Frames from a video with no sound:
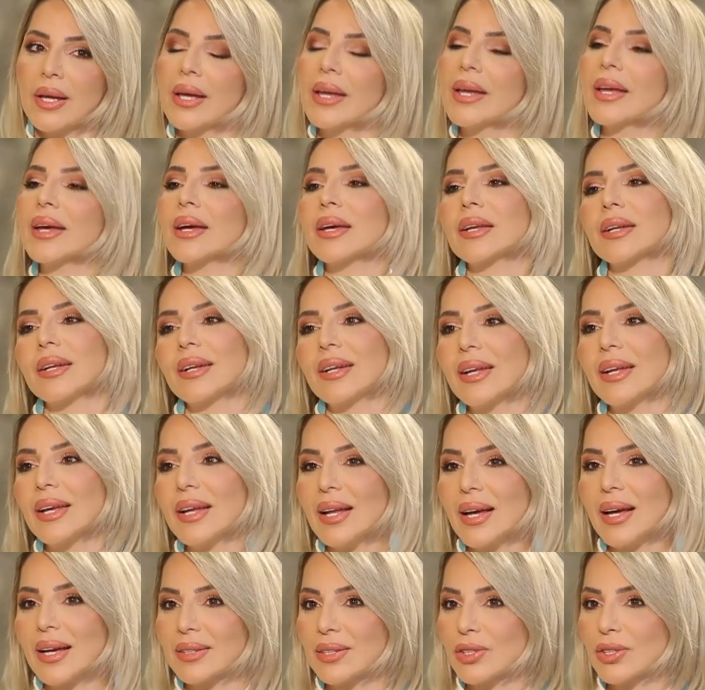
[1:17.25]
اخر الليل
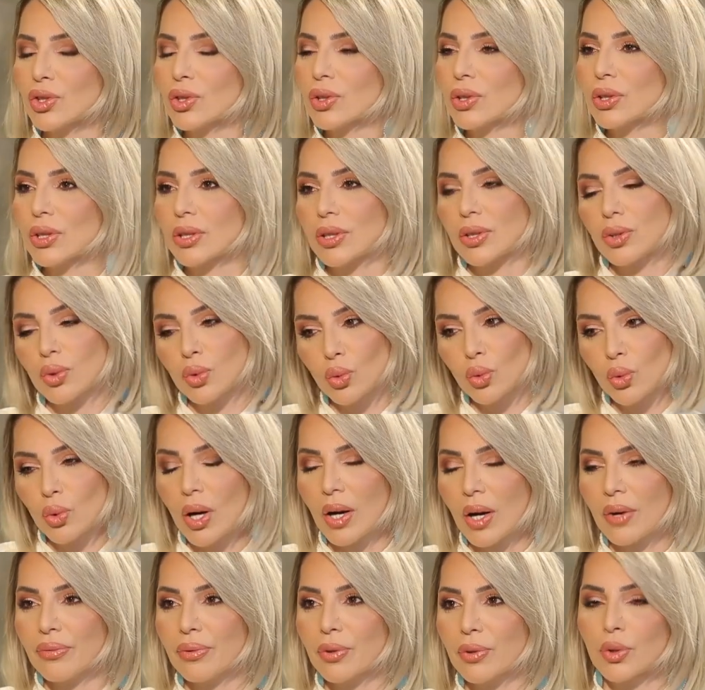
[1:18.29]
حتيجي
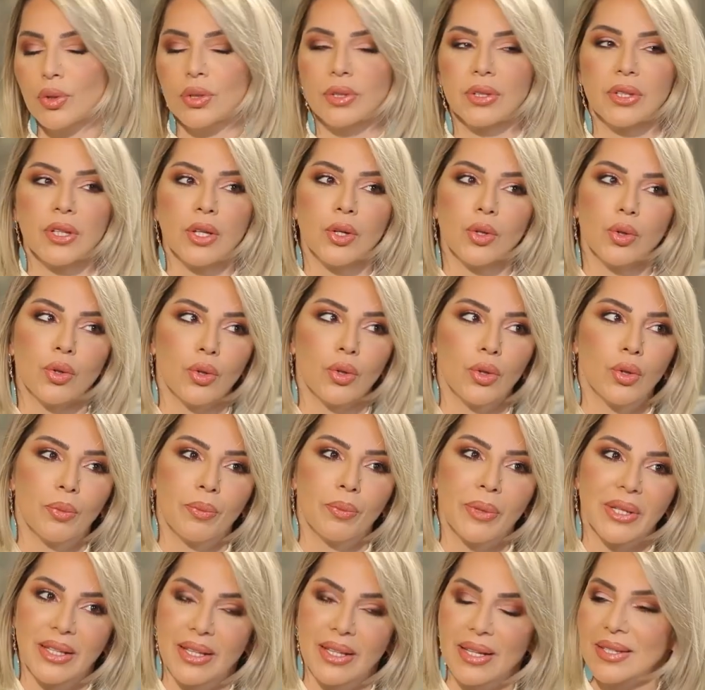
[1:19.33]
توقف له تقول له
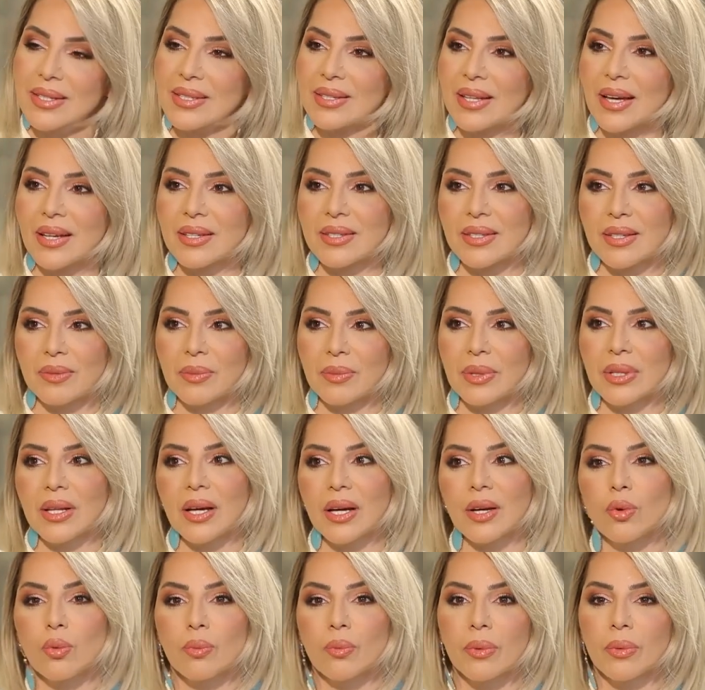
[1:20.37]
بدي استاذن
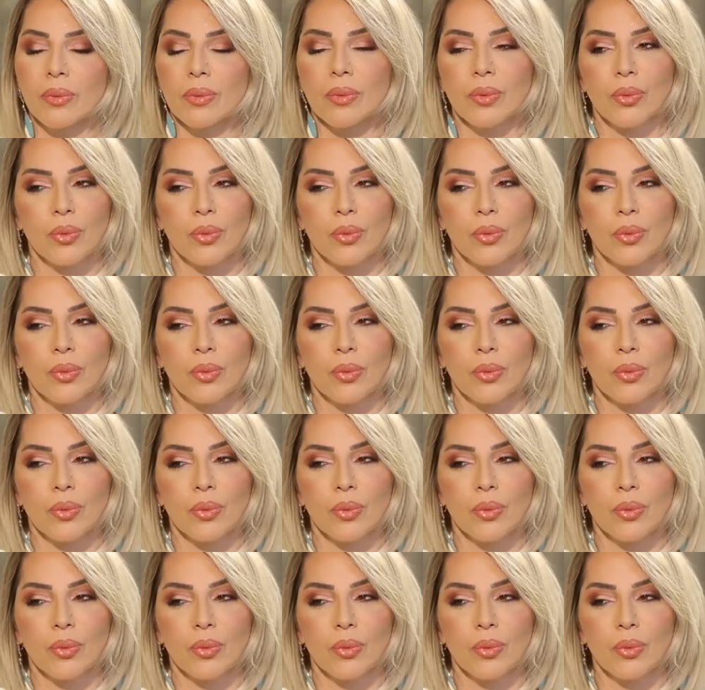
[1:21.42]
منك